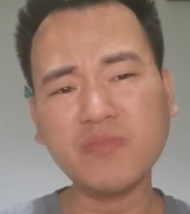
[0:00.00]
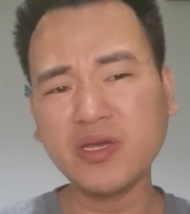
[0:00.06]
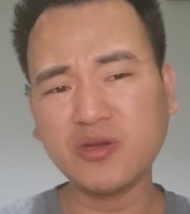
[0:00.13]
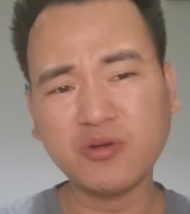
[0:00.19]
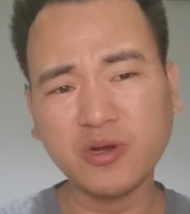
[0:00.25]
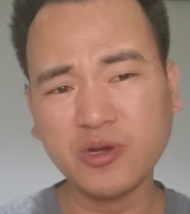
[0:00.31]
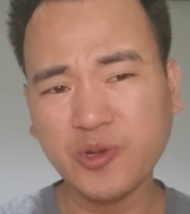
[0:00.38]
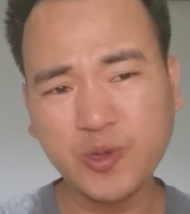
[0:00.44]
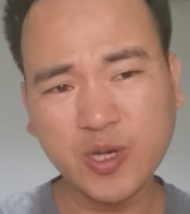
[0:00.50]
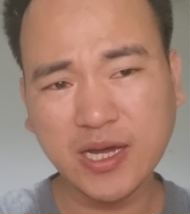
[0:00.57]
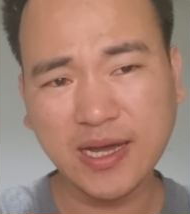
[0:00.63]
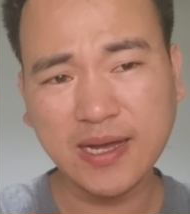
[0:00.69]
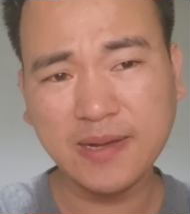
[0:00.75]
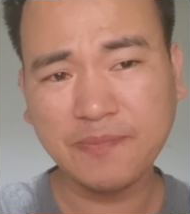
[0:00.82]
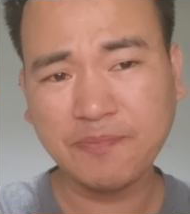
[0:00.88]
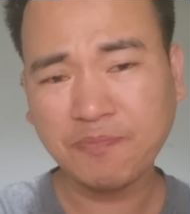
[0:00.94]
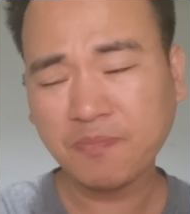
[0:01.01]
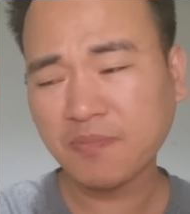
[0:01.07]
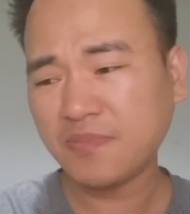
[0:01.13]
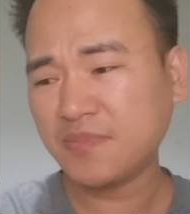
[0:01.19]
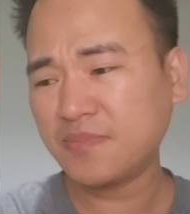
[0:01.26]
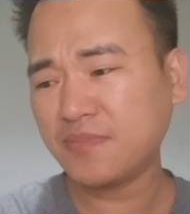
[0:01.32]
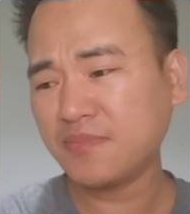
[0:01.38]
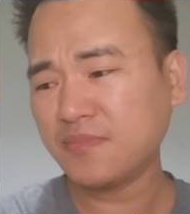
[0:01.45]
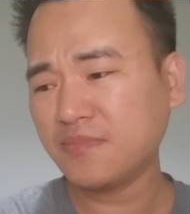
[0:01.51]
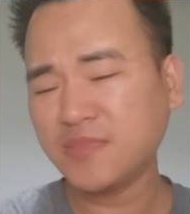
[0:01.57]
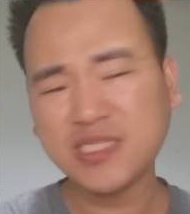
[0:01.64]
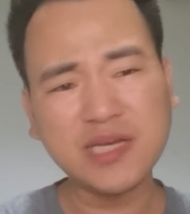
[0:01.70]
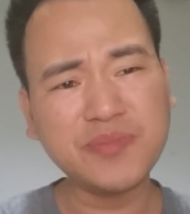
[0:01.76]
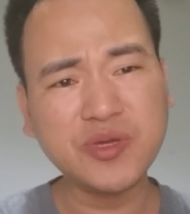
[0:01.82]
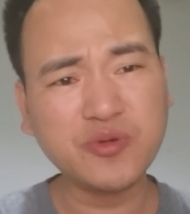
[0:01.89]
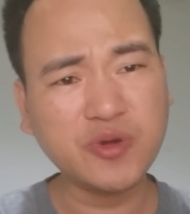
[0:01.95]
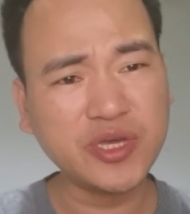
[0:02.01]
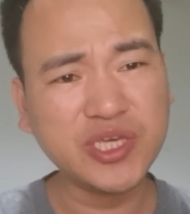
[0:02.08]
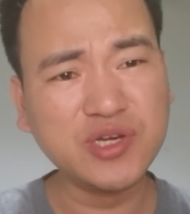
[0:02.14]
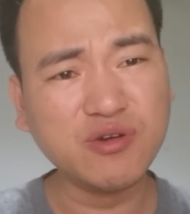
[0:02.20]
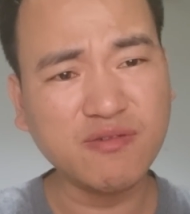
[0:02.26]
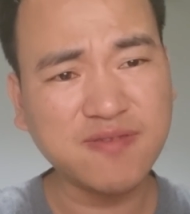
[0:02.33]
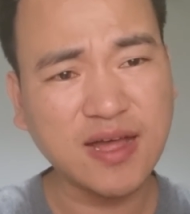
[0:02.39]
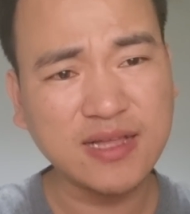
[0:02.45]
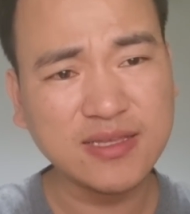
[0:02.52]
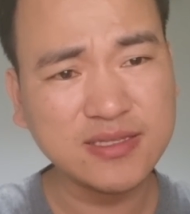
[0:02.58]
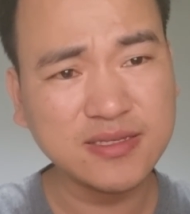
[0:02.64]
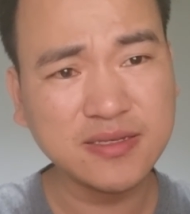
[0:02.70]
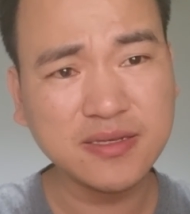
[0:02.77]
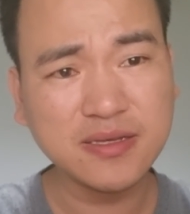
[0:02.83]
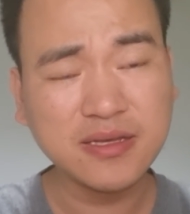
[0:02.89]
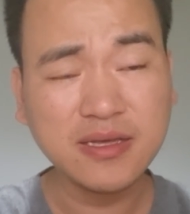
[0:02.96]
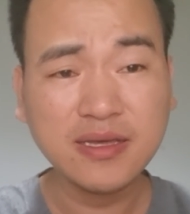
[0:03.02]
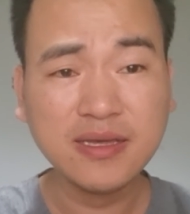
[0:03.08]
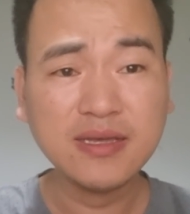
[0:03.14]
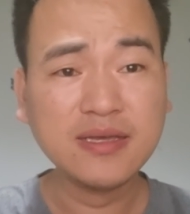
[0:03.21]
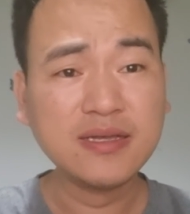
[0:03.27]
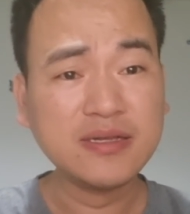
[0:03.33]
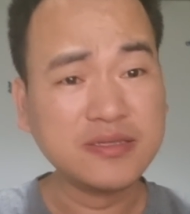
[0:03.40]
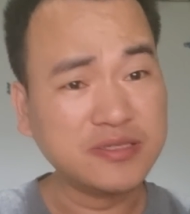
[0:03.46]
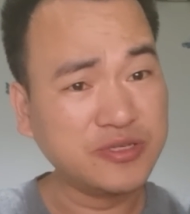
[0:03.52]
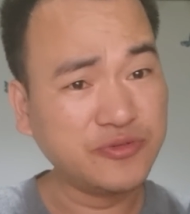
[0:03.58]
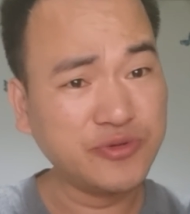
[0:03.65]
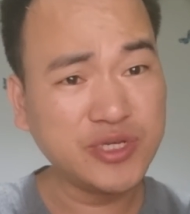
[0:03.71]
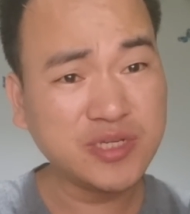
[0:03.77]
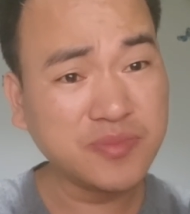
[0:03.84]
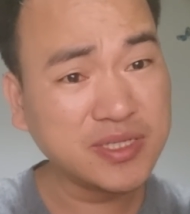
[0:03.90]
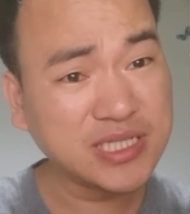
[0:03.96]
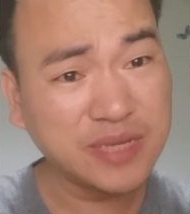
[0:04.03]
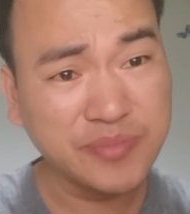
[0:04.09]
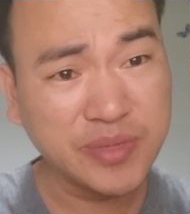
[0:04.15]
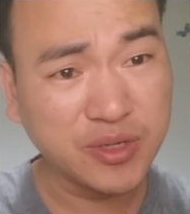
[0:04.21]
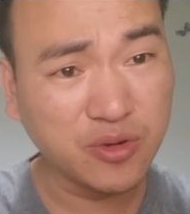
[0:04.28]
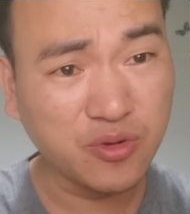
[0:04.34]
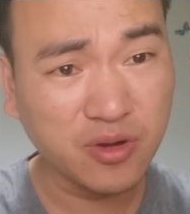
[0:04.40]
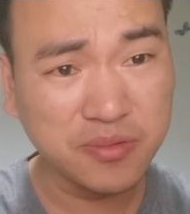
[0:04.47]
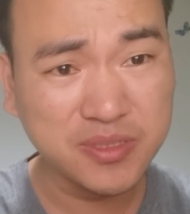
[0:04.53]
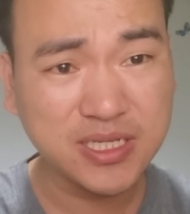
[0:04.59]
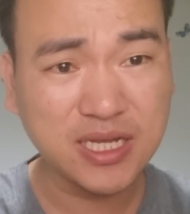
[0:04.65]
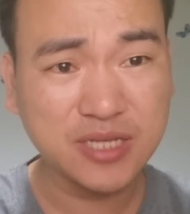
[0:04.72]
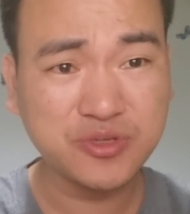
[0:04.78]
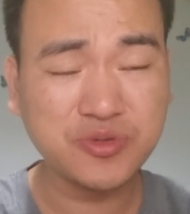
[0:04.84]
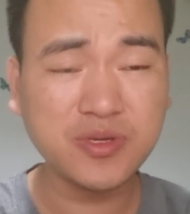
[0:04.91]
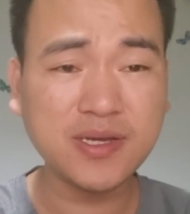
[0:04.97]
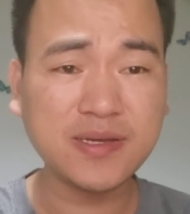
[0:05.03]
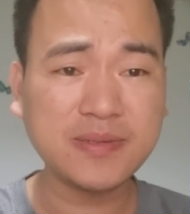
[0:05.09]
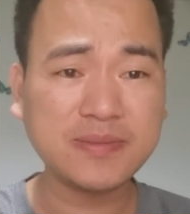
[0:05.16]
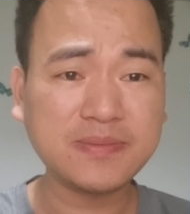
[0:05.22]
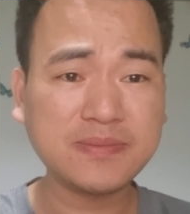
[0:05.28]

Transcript: 美国绿卡，你在美国有房子，你为什么在美国活不下去？